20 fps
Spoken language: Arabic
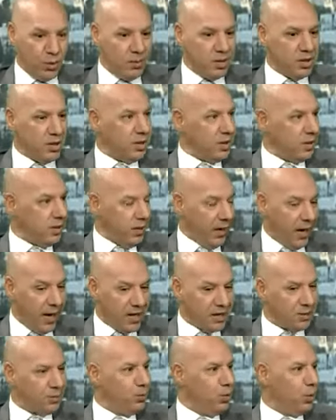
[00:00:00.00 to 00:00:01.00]
ومباشره
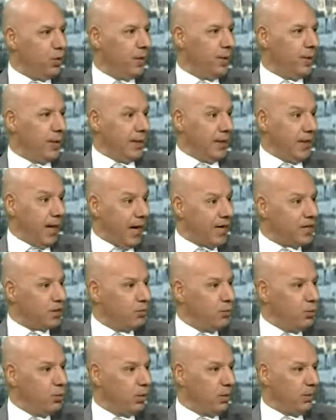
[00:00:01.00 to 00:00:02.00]
على التلفزه
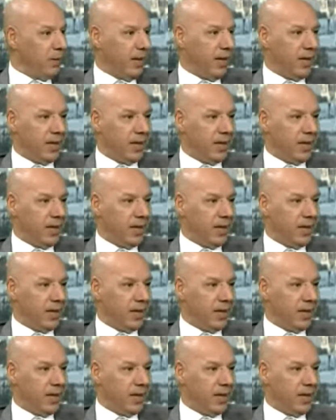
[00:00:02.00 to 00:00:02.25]
والناس